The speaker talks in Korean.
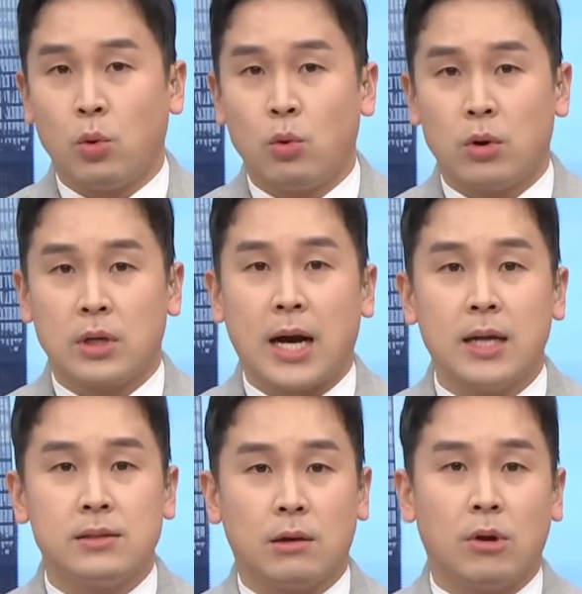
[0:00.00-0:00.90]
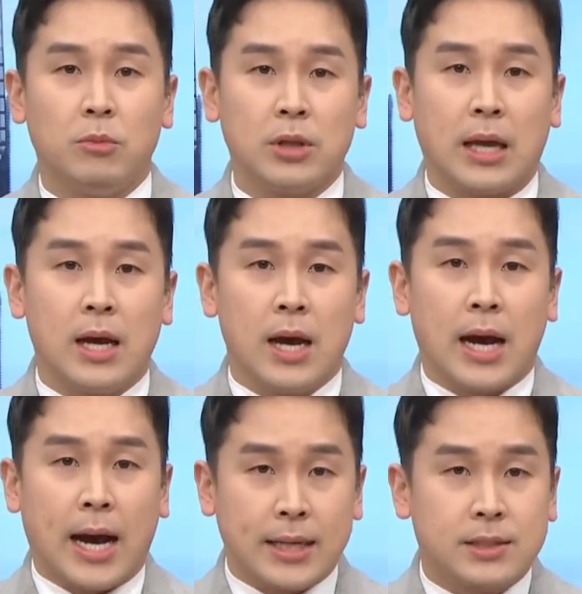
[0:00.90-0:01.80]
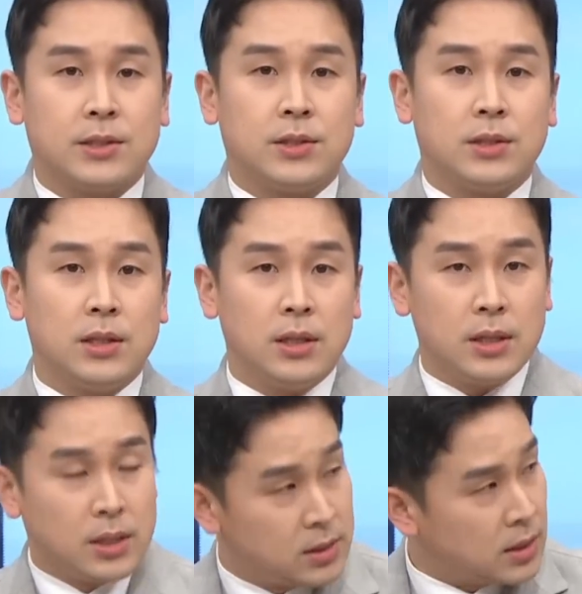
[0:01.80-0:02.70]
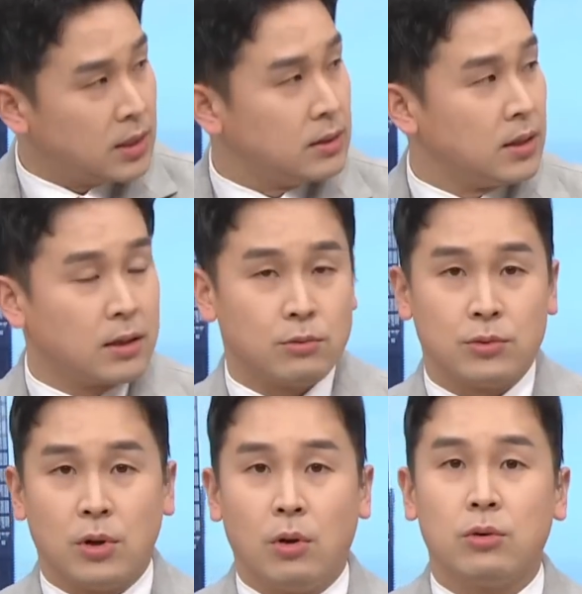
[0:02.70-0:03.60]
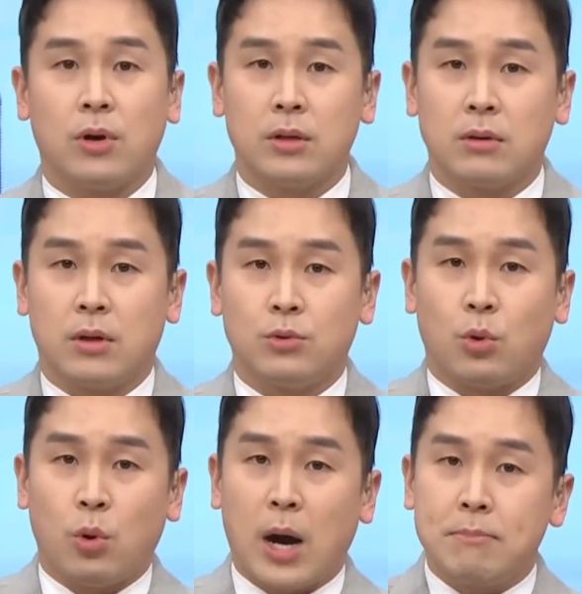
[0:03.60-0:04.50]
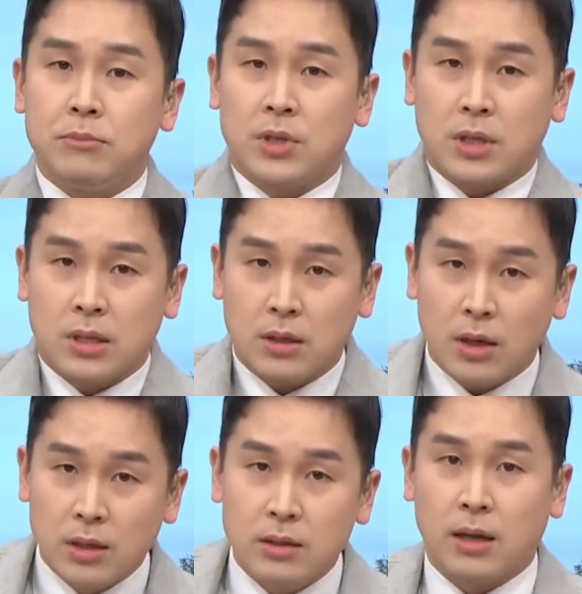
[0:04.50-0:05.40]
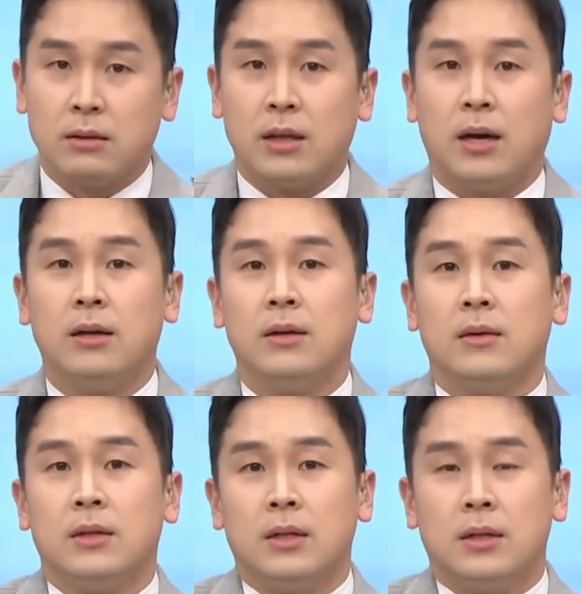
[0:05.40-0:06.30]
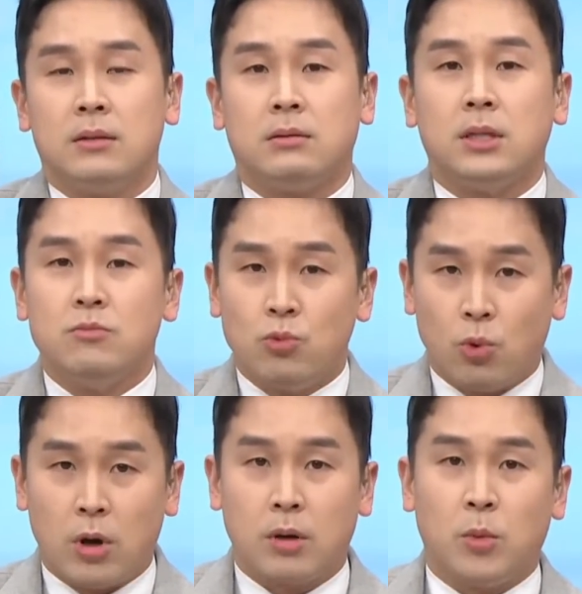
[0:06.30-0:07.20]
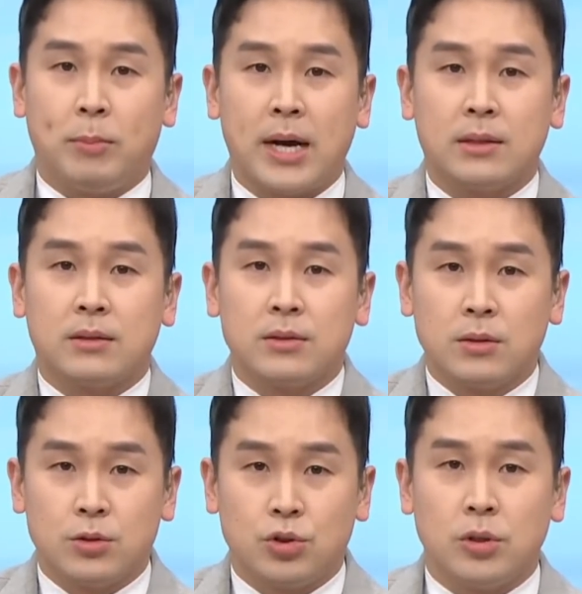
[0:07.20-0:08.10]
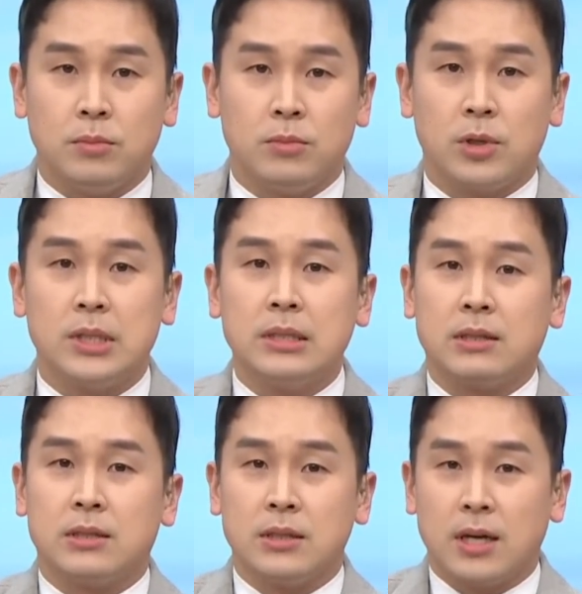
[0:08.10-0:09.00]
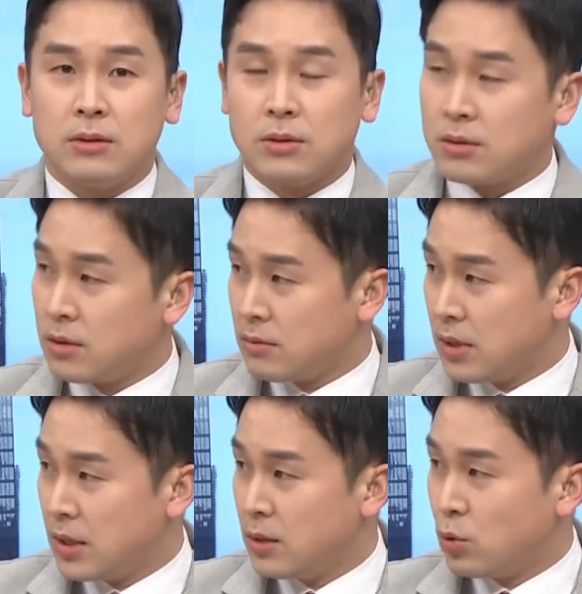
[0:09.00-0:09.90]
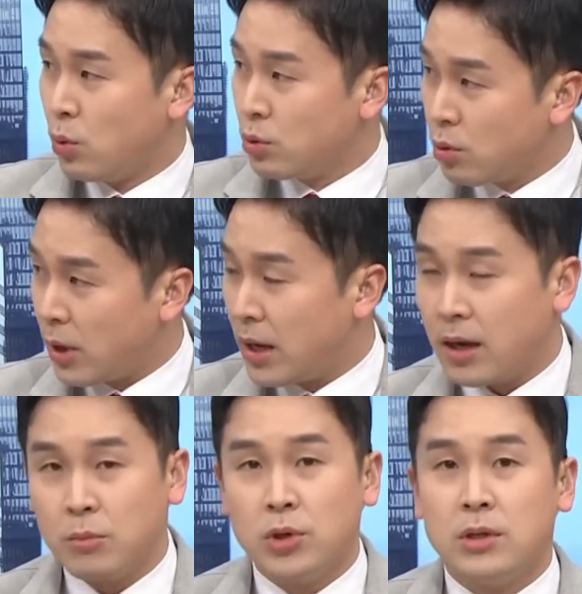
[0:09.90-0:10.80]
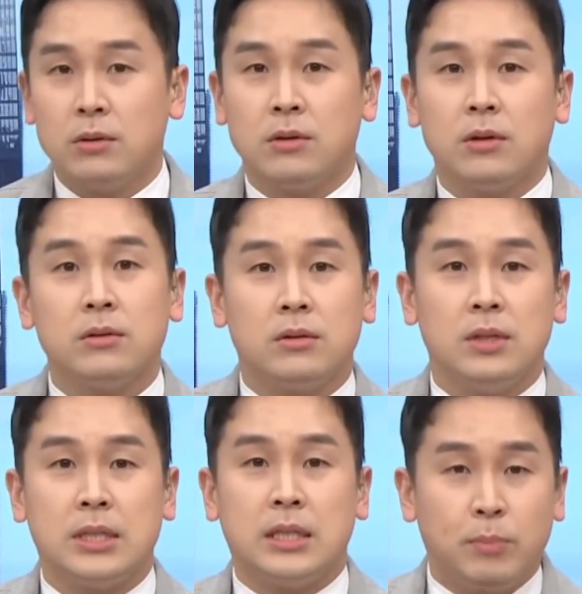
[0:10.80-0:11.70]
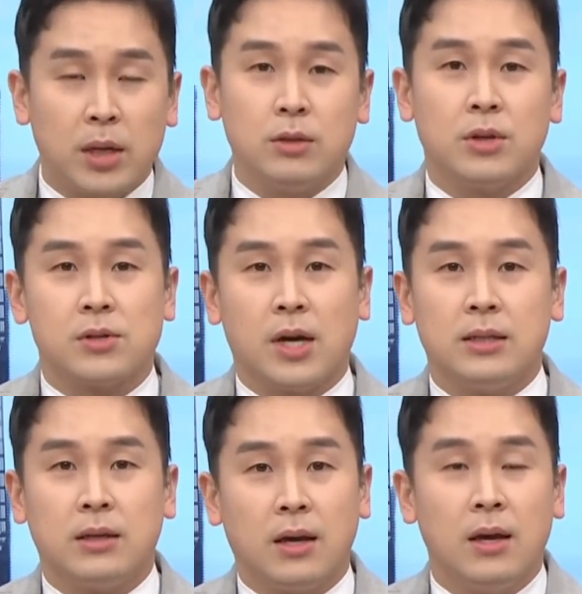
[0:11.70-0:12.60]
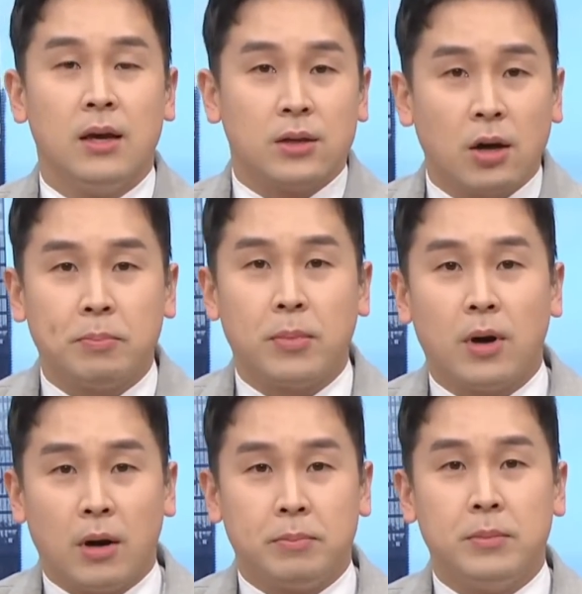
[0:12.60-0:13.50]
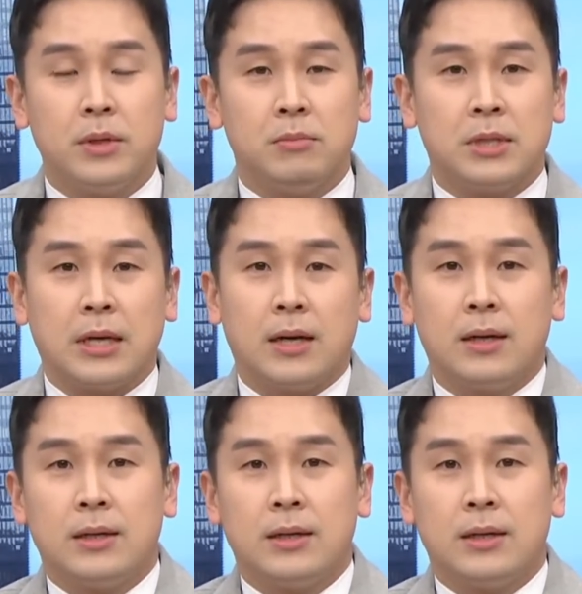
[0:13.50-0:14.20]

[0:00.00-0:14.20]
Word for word: 코워크 한자로 하면 같이 일을 한다. 영어로 하더라도 함께 일을 한다. 팀워크, 뭐 파트너십, 끈끈한 어떤 동료회 뭐 이런 것들이 기반이 돼서 하는 게 협업입니다.